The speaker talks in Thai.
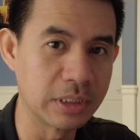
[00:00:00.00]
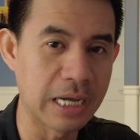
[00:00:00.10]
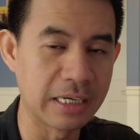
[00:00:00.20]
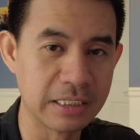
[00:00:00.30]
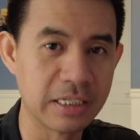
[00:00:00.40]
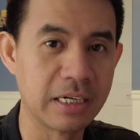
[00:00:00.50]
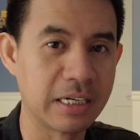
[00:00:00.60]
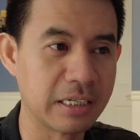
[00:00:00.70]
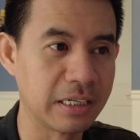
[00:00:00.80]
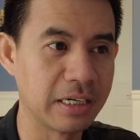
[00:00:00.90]
ทางอินเทอร์เน็
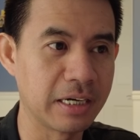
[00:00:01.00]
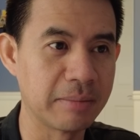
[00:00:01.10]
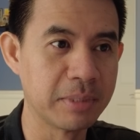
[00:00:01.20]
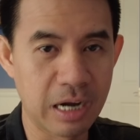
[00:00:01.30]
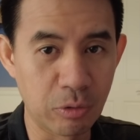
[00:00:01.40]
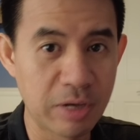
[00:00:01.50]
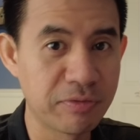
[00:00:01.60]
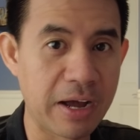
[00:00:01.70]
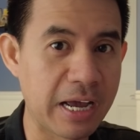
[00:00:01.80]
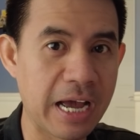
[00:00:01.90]
ตอย่างเงี้ยนะครับเราได้
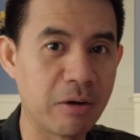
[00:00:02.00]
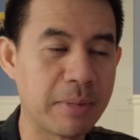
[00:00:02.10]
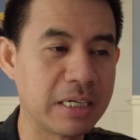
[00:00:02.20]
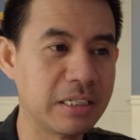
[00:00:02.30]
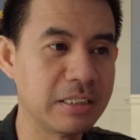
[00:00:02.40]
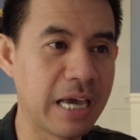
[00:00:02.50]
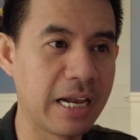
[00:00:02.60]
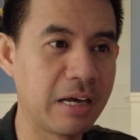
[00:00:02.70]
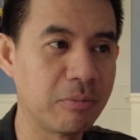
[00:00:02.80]
ฟังข่าวมาเยอะแยะแล้